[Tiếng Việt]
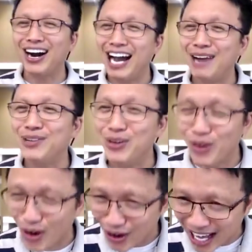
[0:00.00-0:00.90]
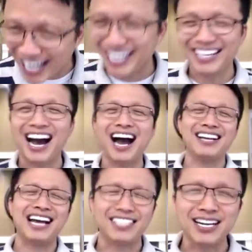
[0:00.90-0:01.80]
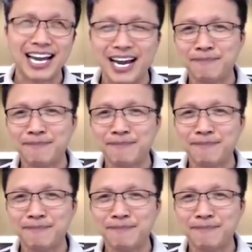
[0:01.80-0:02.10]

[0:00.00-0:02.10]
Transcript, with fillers: em yêu ngộ đây đó giả sử vậy đó